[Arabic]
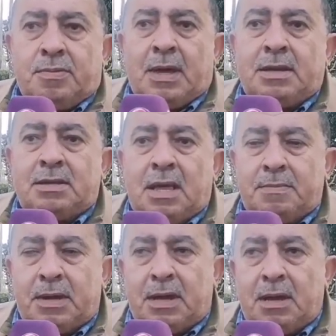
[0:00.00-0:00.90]
فاذا
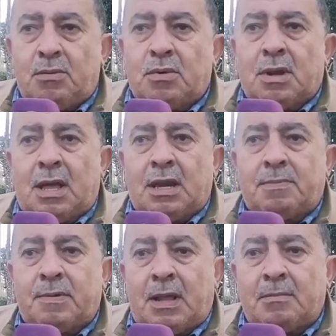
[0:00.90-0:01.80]
به
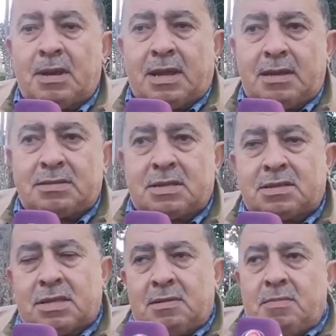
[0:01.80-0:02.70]
والغريب في الامر اللي كيزيد
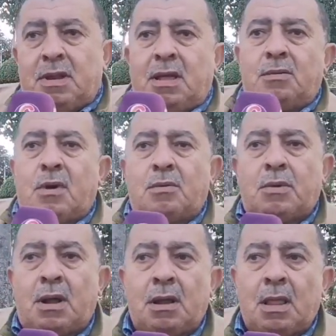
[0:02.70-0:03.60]
الطين بالله
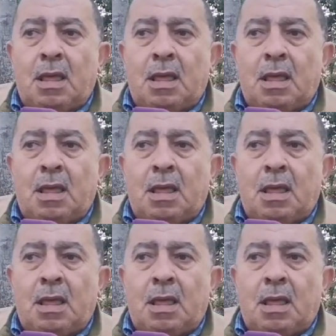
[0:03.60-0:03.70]
وهو